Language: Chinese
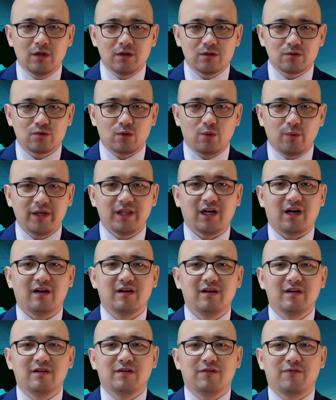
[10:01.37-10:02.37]
所谓的
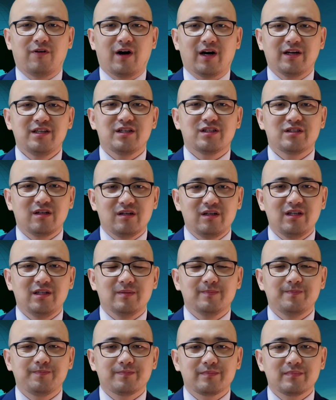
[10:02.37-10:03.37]
防疫胜利。
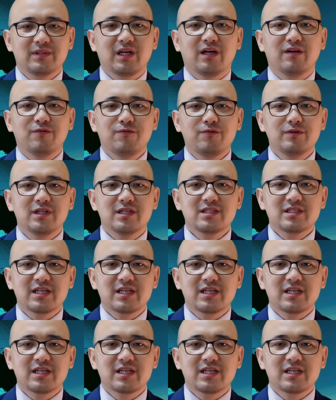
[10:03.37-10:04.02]
但负责